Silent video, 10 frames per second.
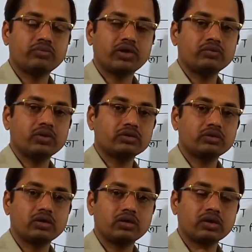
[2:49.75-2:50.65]

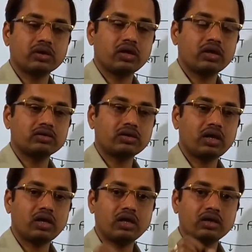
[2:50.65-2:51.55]
परिवर्तन
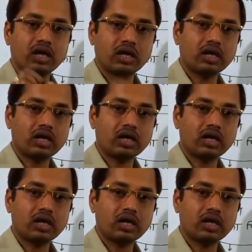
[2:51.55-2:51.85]
करता है या